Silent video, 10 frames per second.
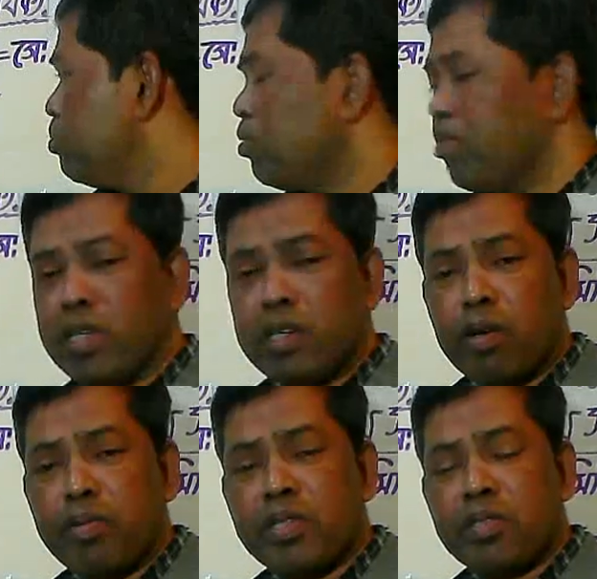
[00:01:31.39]
পূর্ব দিকে
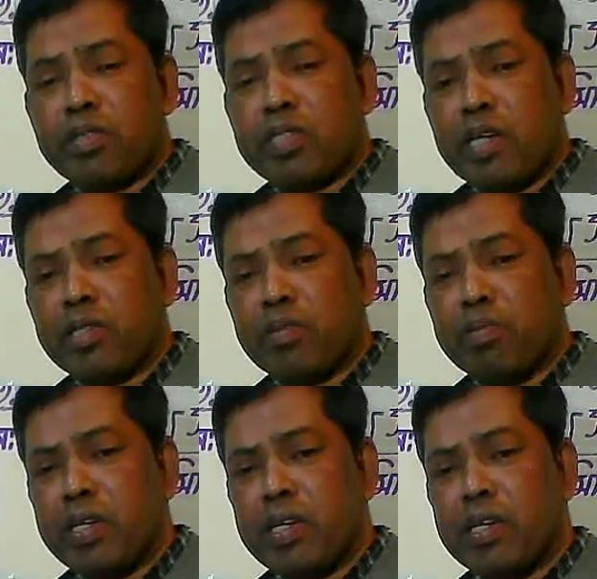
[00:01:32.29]
অবস্থিত স্থান
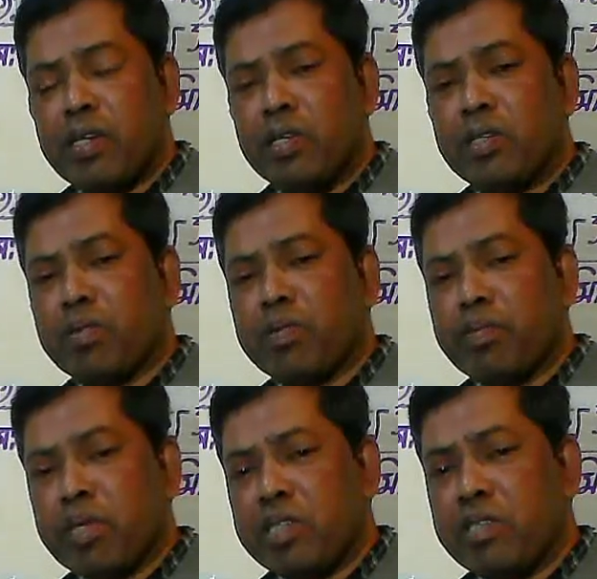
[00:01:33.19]
সময়ে
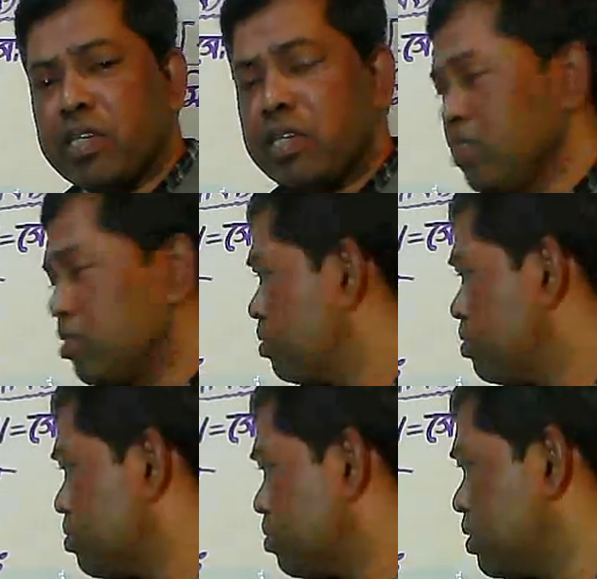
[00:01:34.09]
সময় বেশি হয় এজন্য
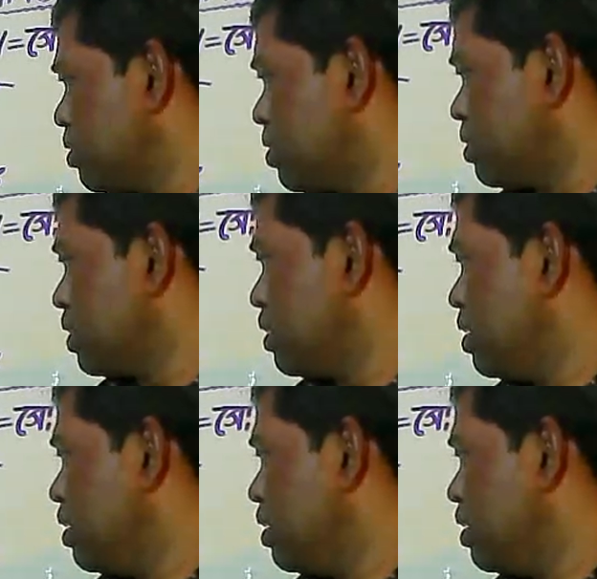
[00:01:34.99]
যোগ দেওয়া হয়েছে